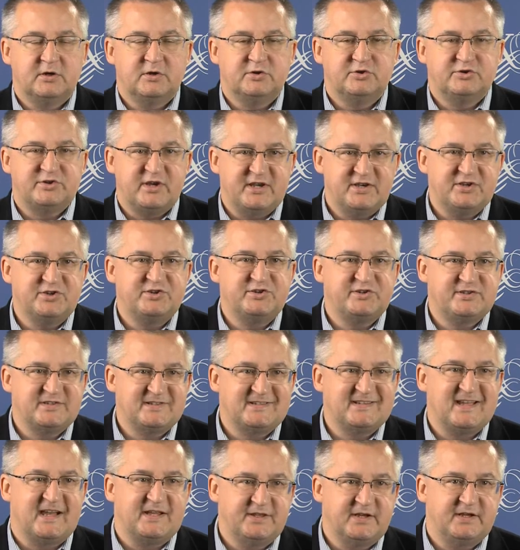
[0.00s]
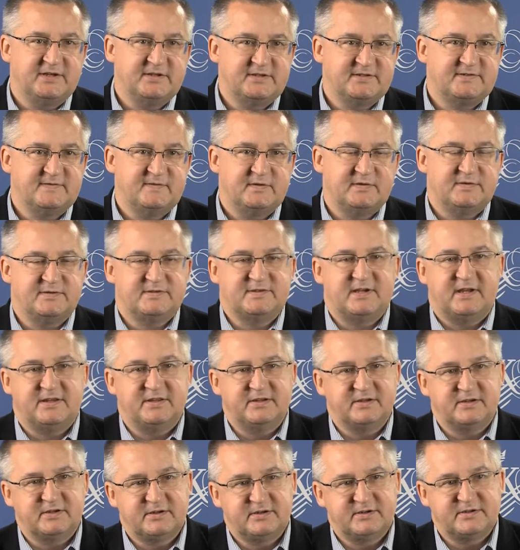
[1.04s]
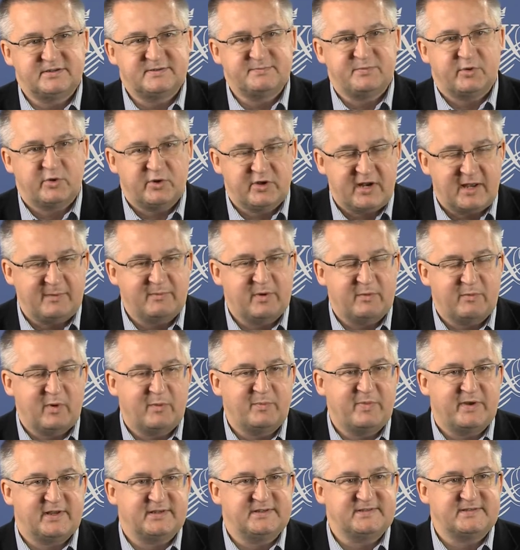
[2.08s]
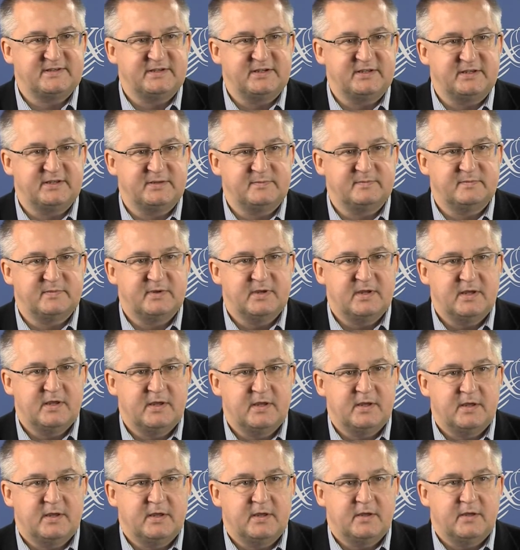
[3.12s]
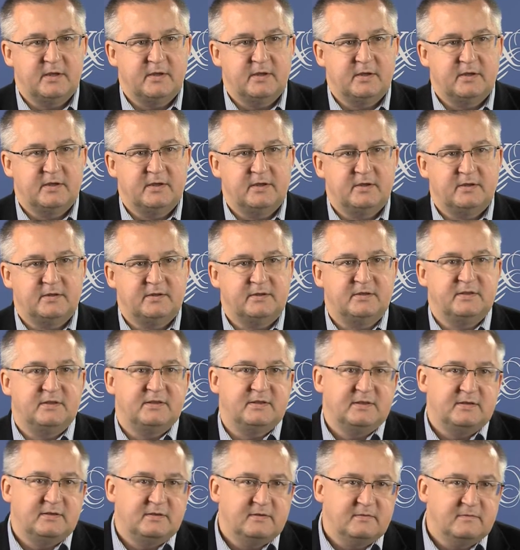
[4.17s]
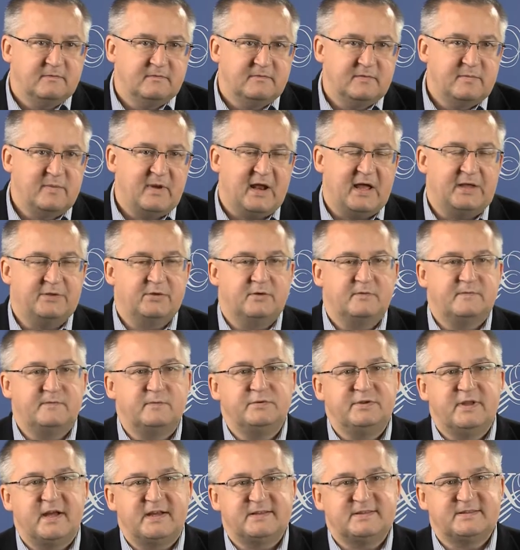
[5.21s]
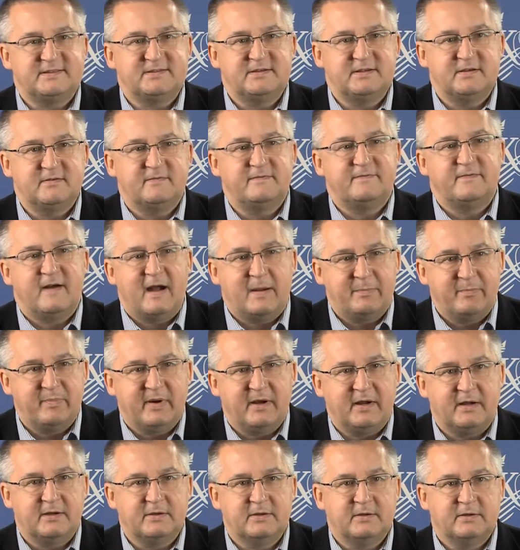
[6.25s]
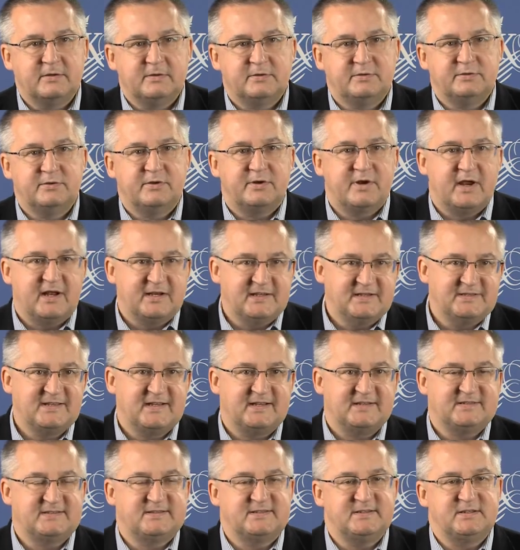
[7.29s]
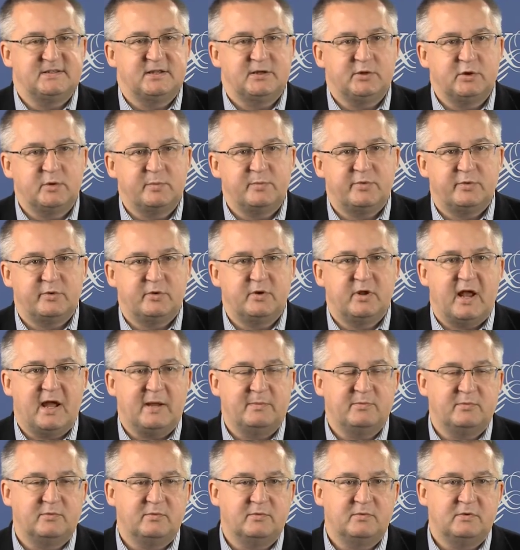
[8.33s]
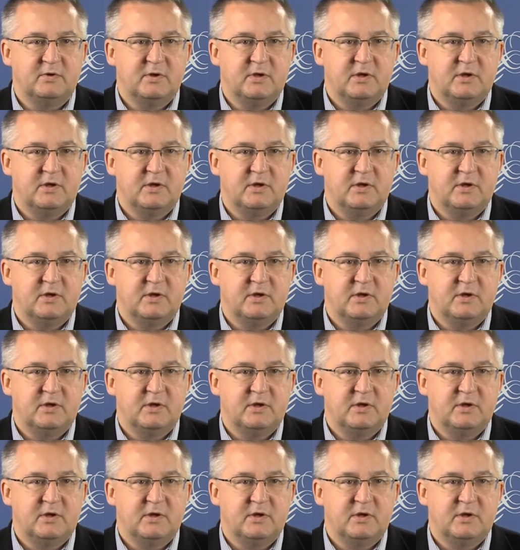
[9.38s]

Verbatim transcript: część zadań związanych z programem operacyjnym. E, wybrano fundację FAPA do realizacji tego programu,